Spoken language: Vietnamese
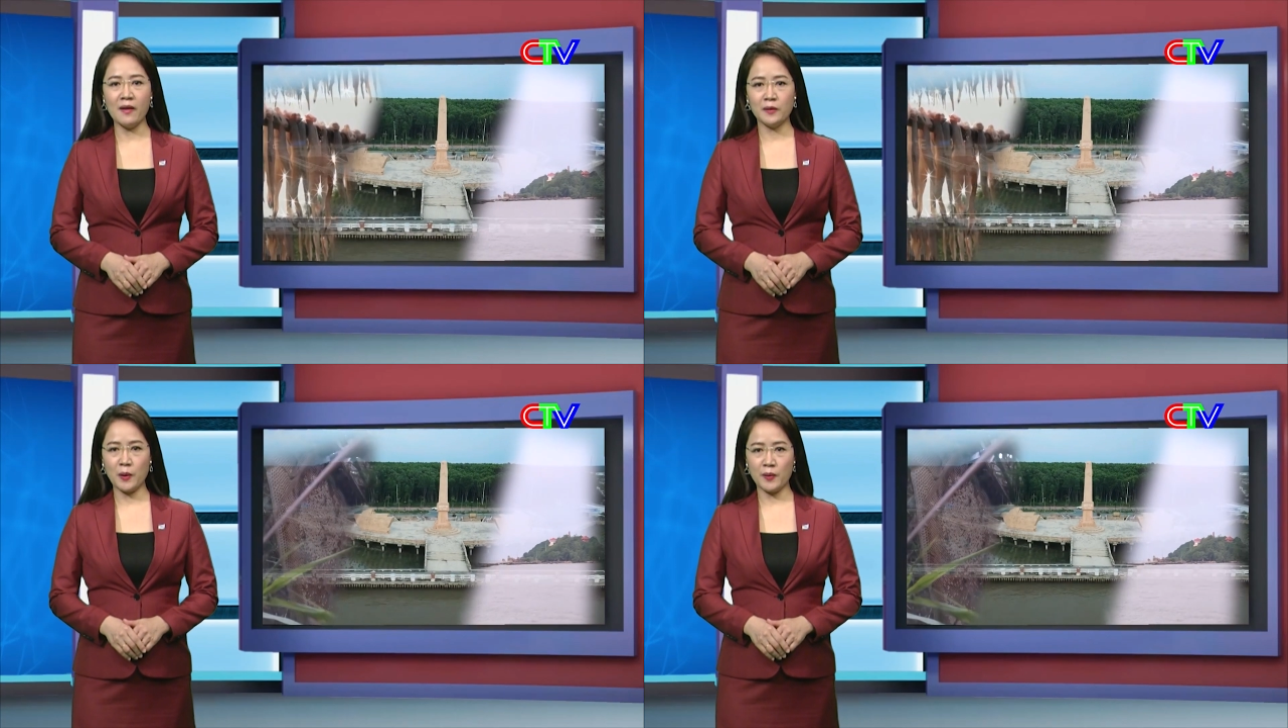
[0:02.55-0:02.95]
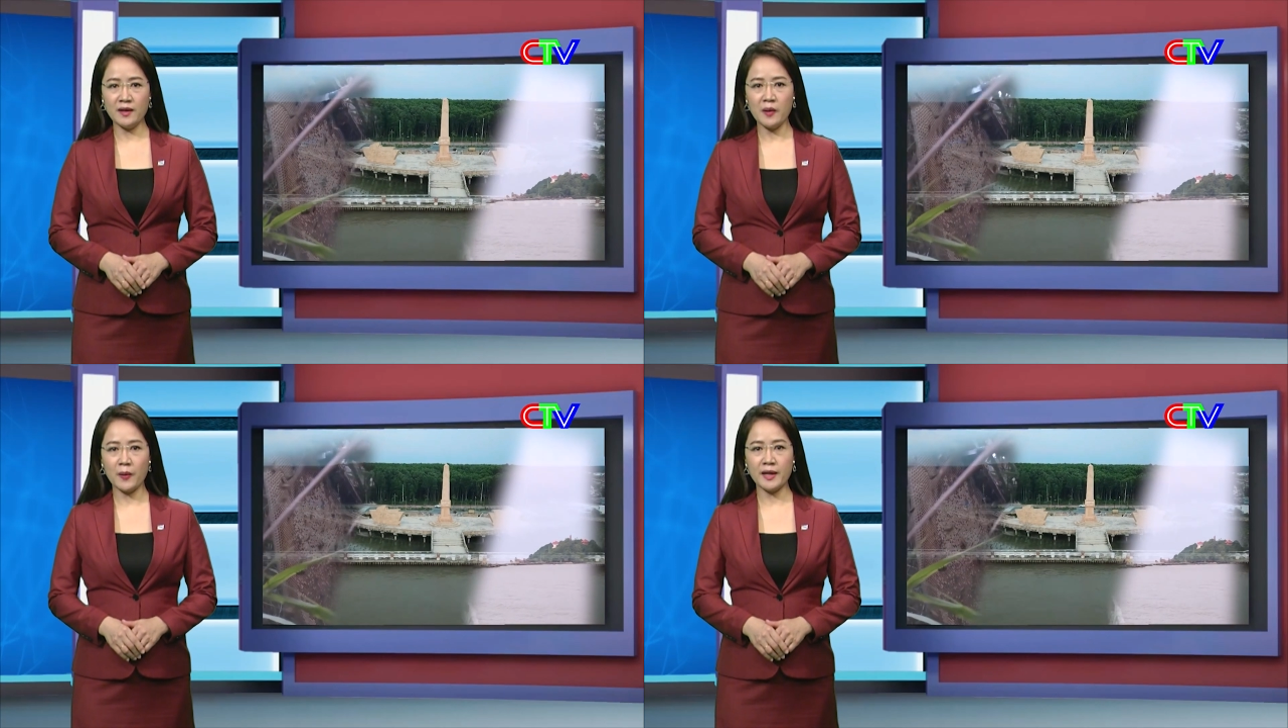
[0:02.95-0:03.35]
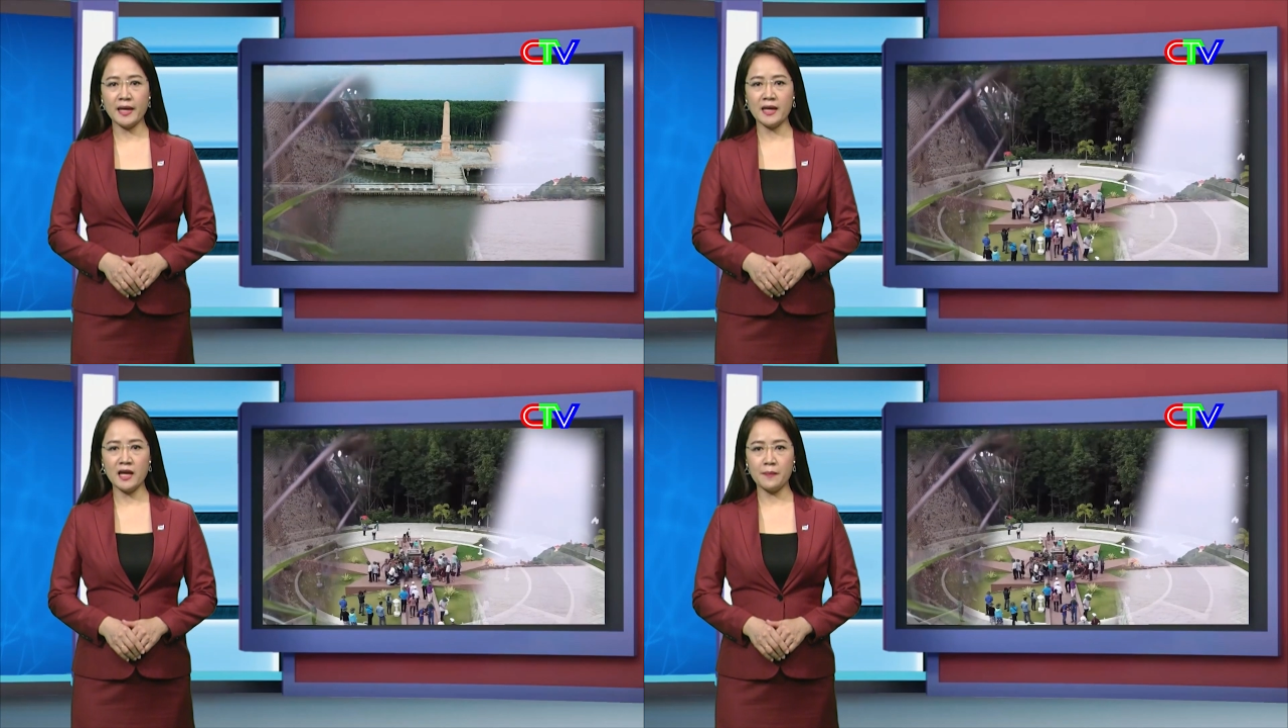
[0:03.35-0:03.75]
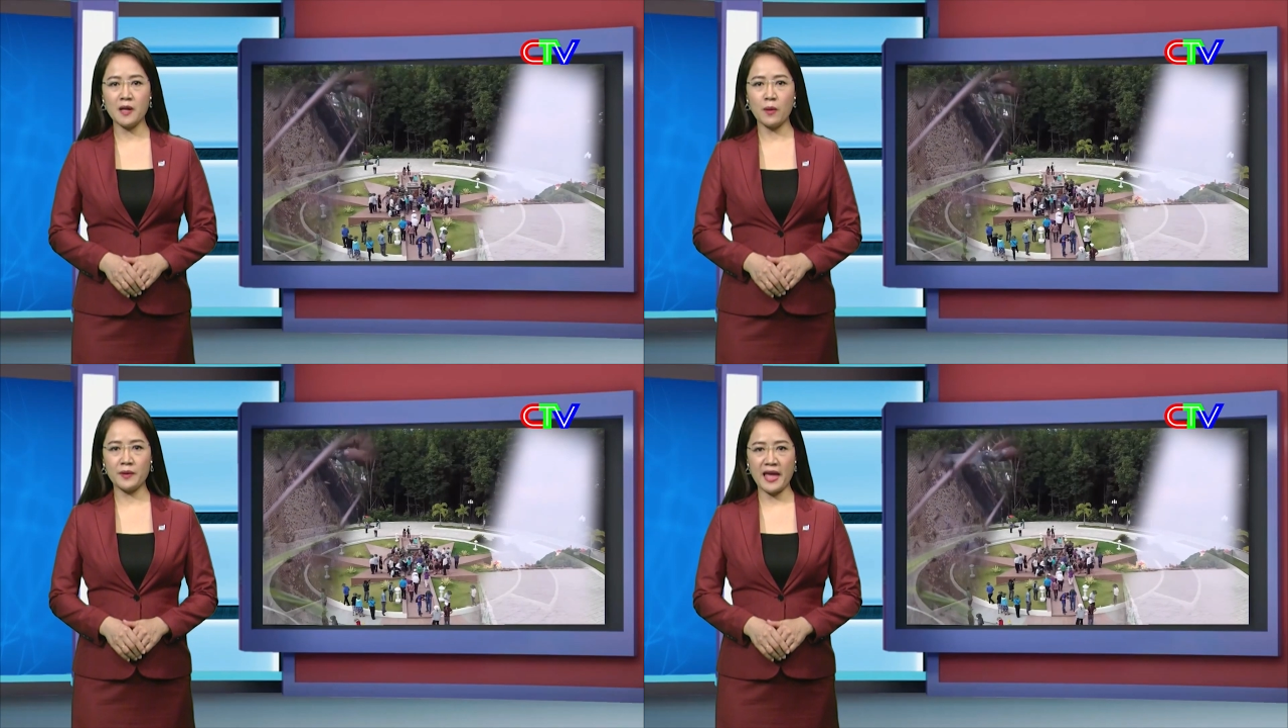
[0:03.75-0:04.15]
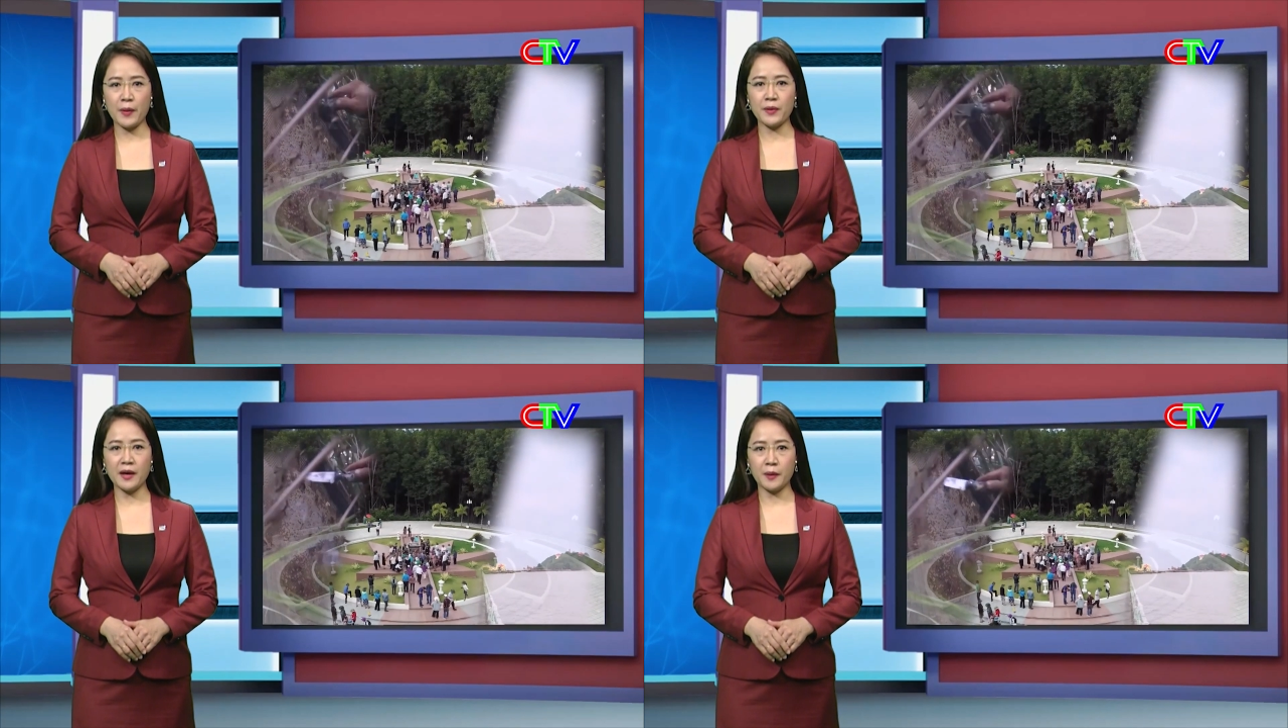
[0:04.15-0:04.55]
tổ chức hội nghị hiệp đồng
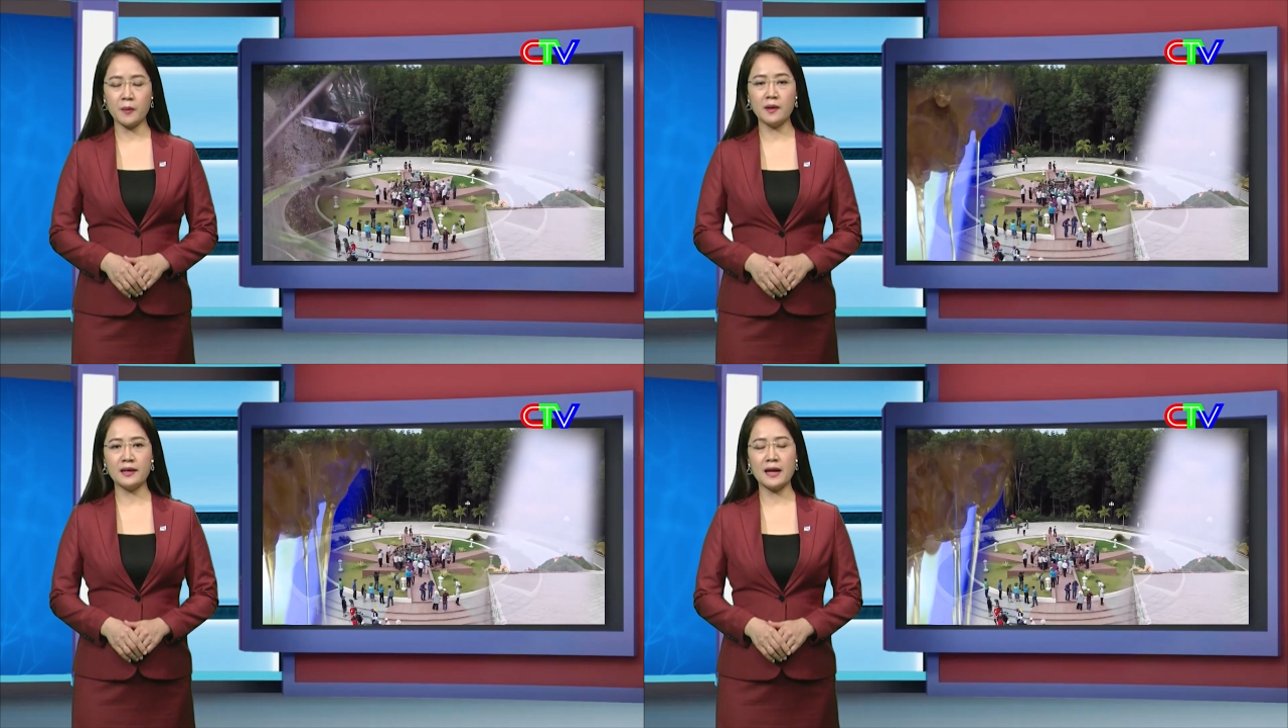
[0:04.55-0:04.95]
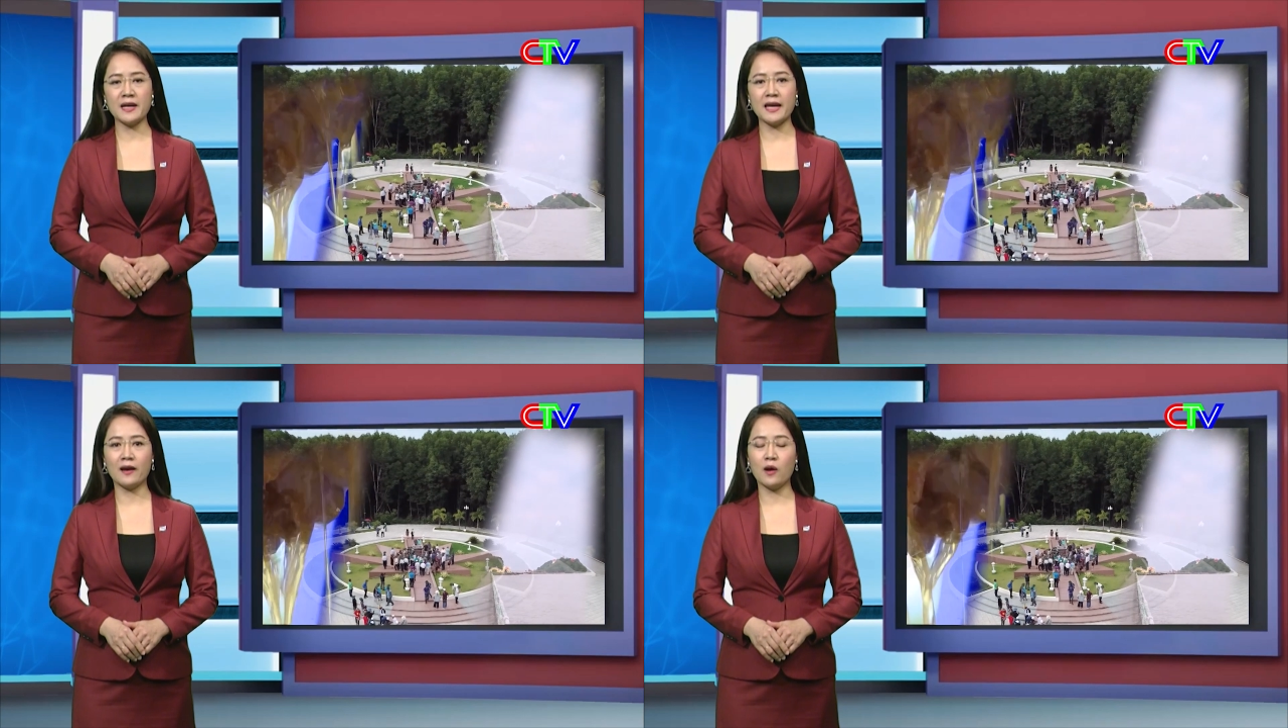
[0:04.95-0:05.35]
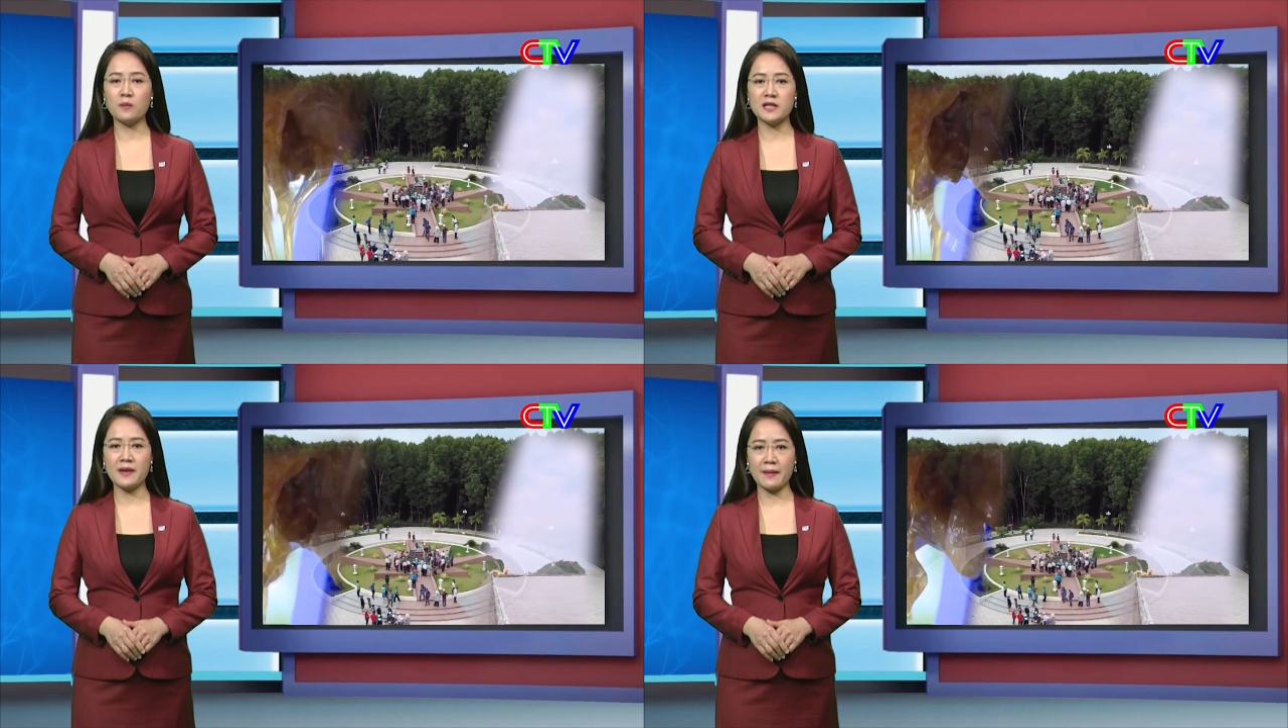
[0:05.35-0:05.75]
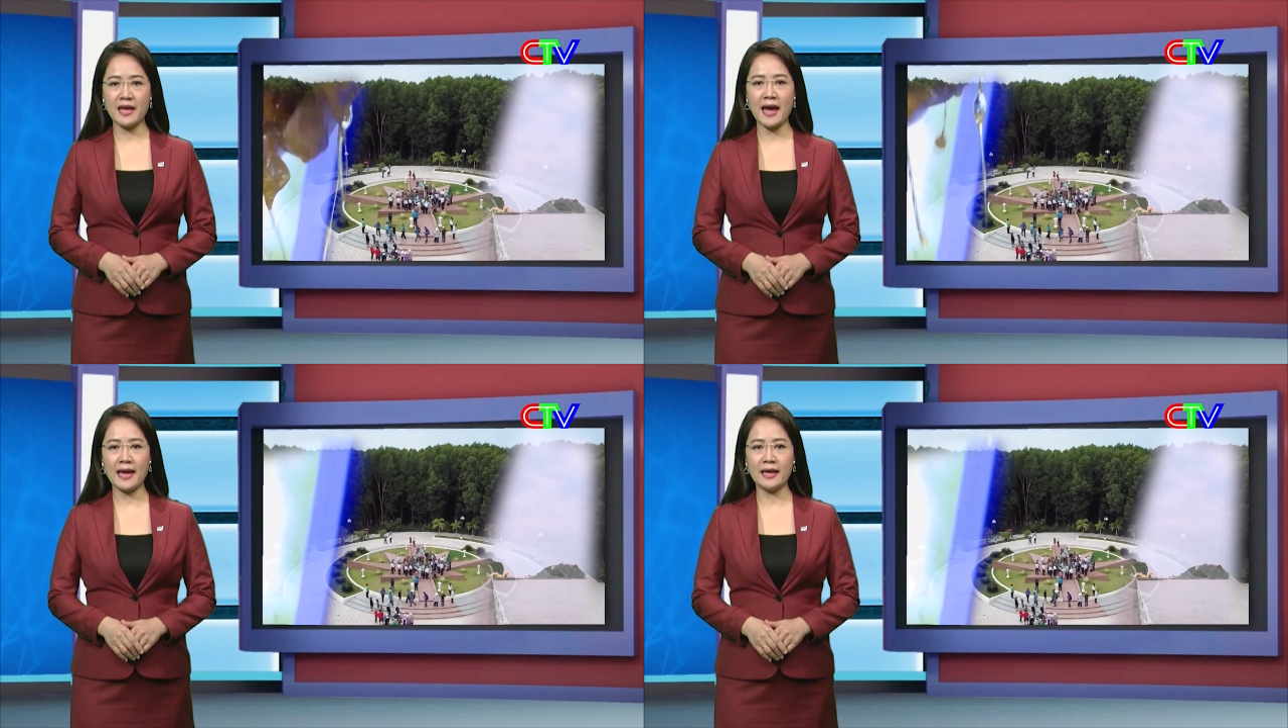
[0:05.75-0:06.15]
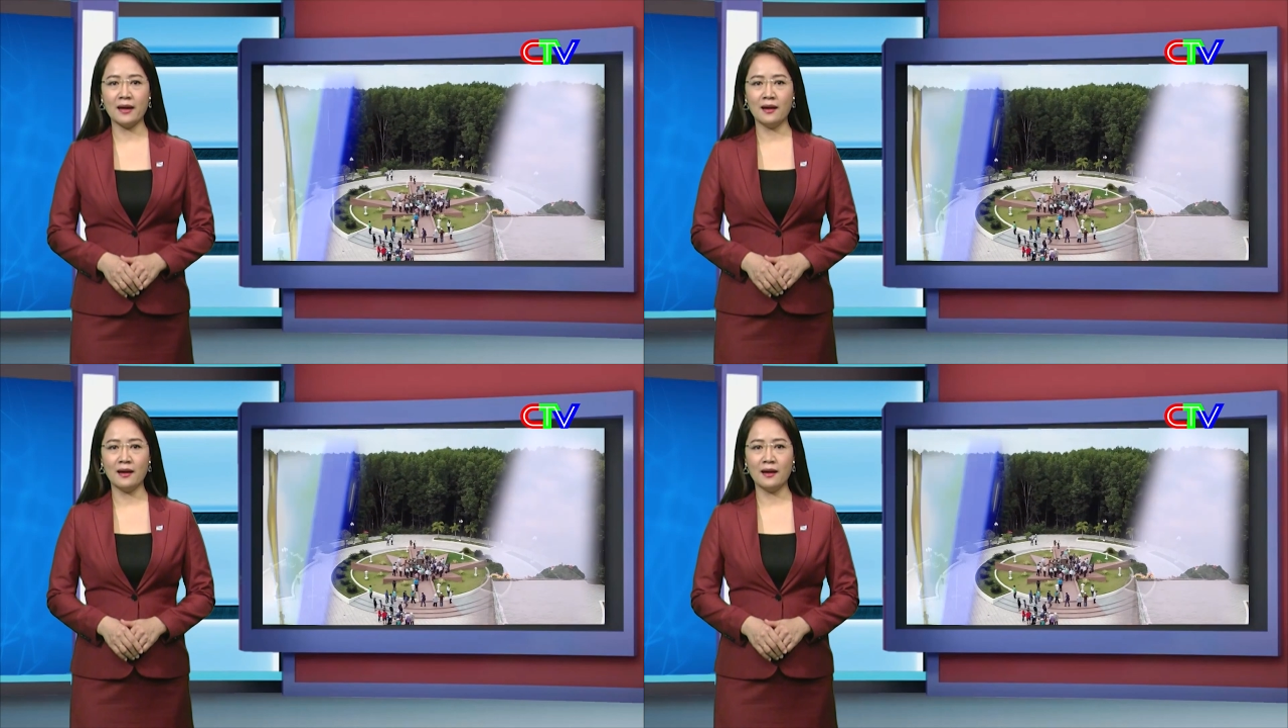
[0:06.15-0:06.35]
giao nhận quân năm 2022,